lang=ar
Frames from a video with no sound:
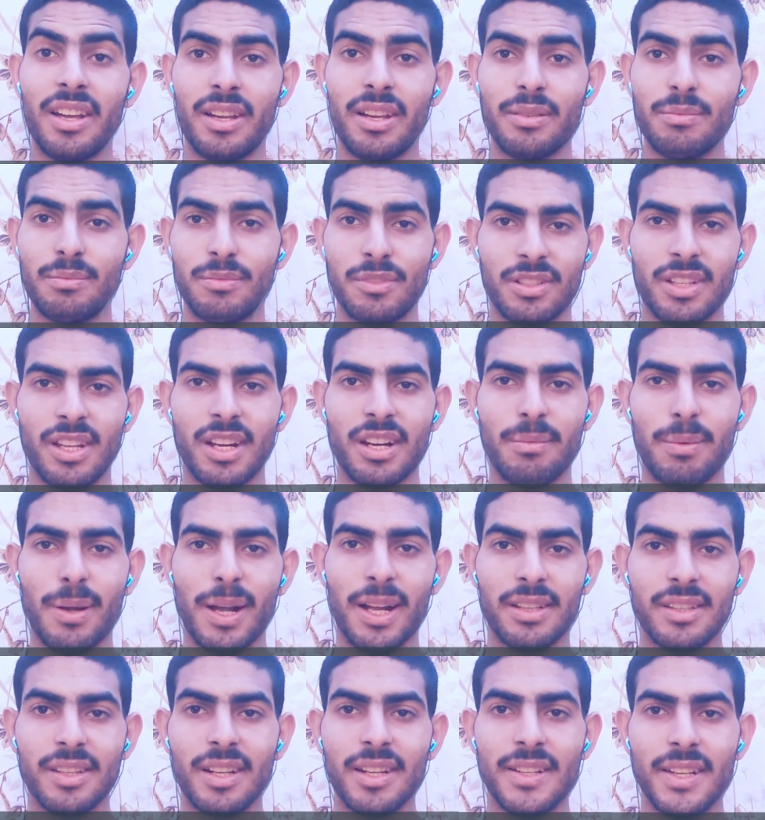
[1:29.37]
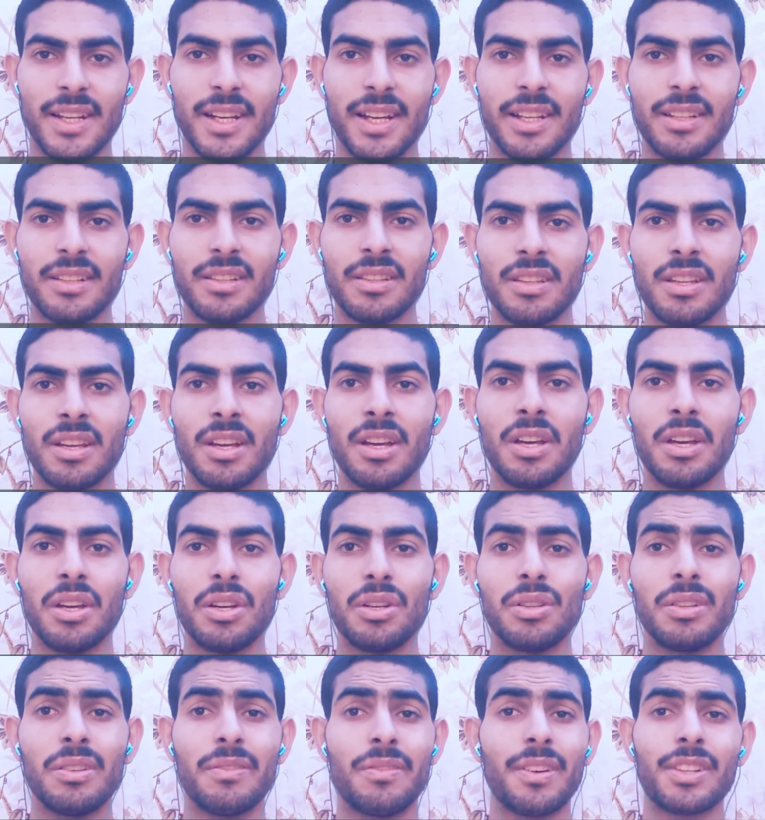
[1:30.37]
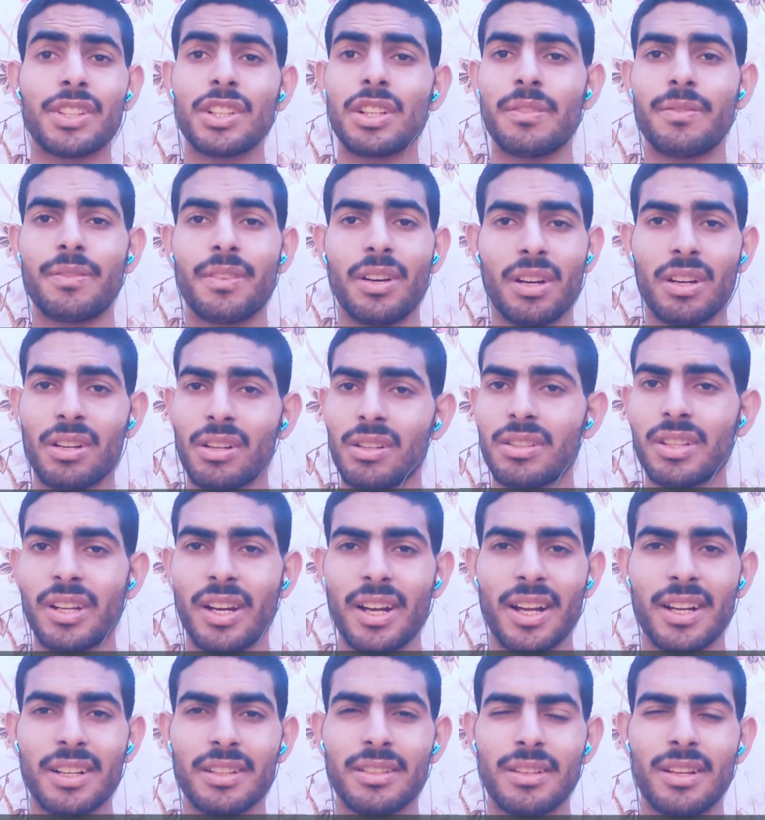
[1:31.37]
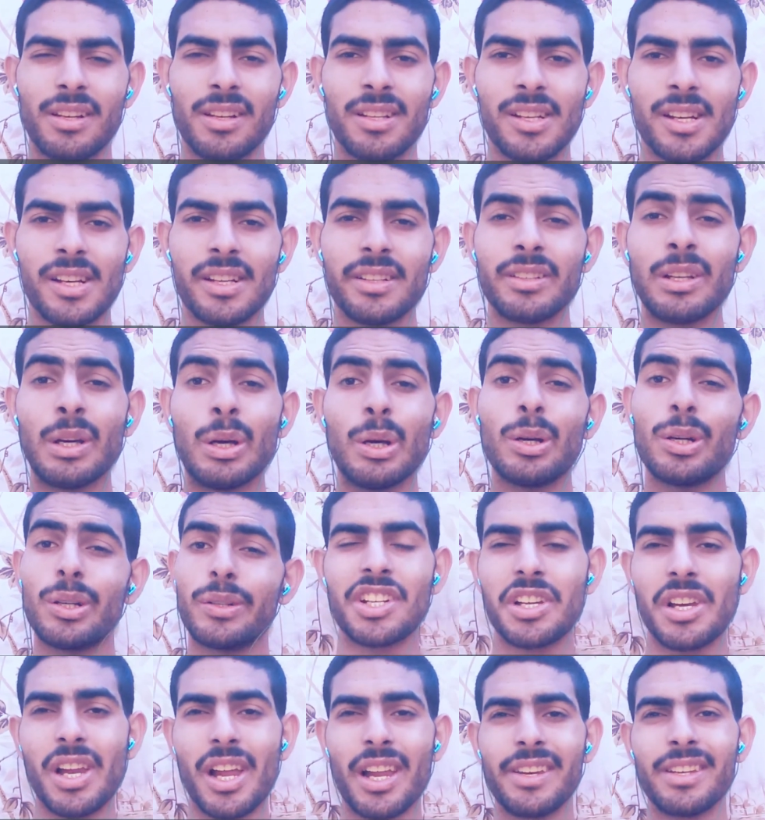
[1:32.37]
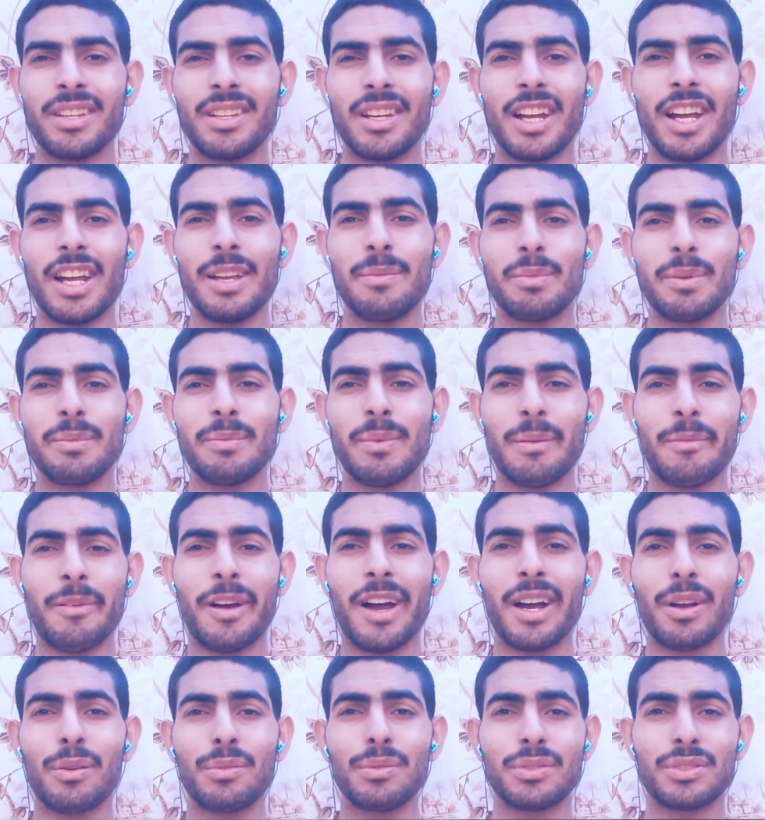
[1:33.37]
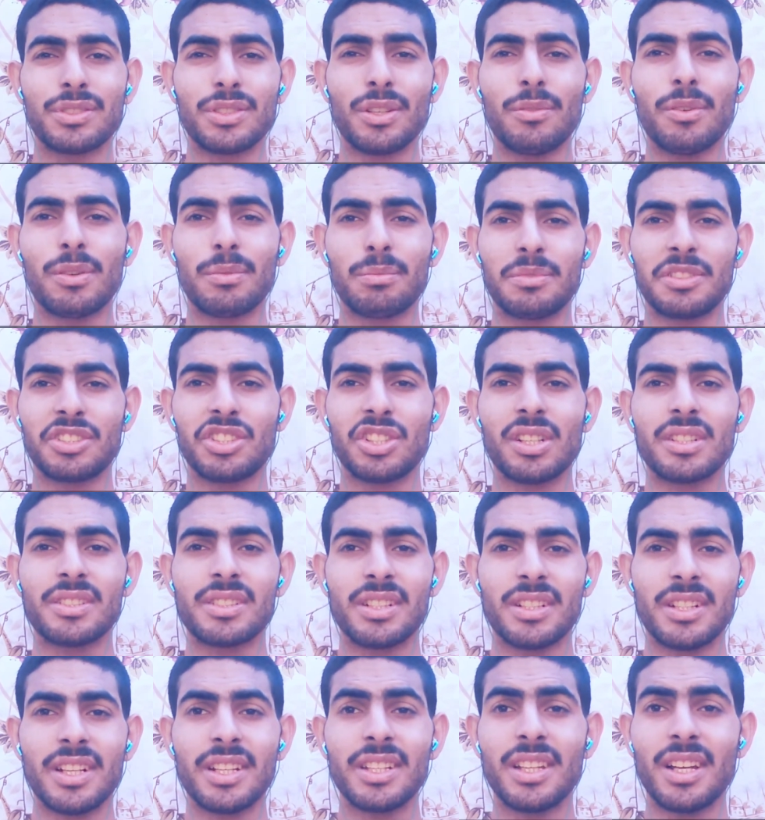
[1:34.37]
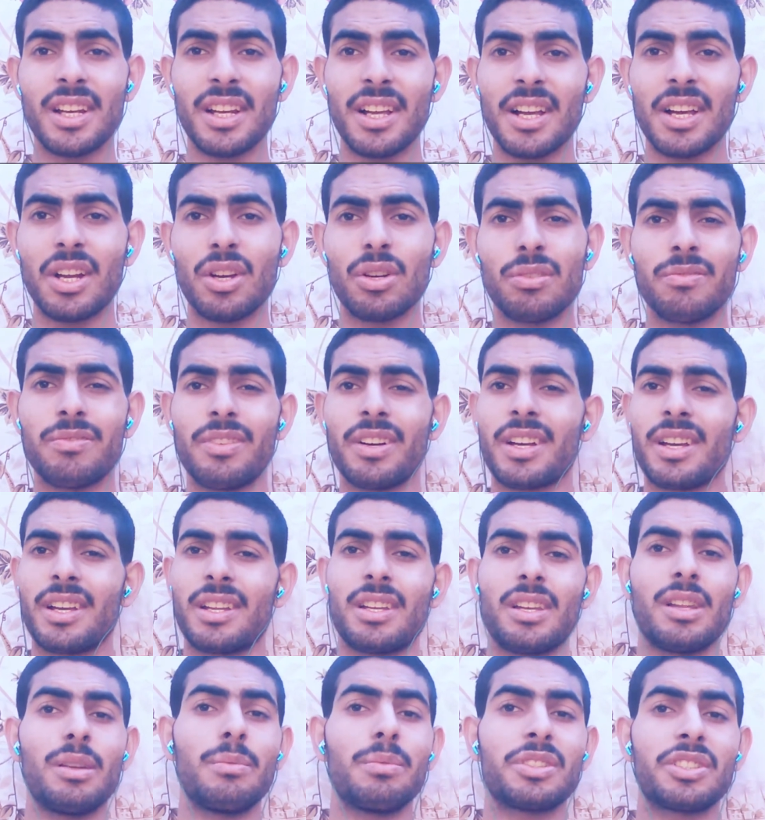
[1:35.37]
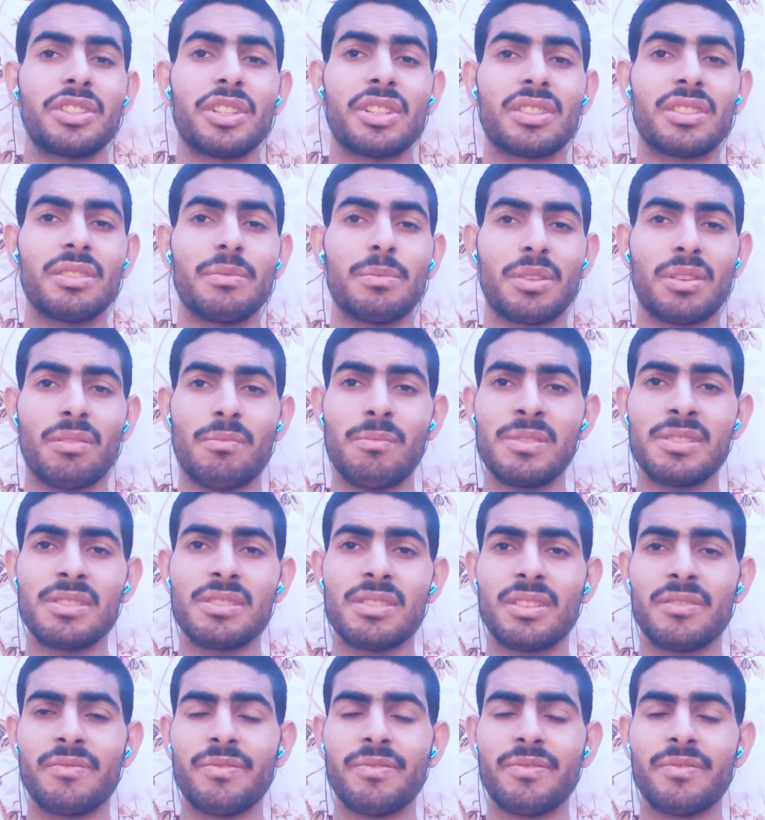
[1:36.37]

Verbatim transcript: المدرب حتى الان وفاشله في قراراتها لحد الان فاشله ان لعيب يبقى معاك وتصور بتيشيرت النادي الاهلي وفجاه تلاقي بتيشيرت بيراميدز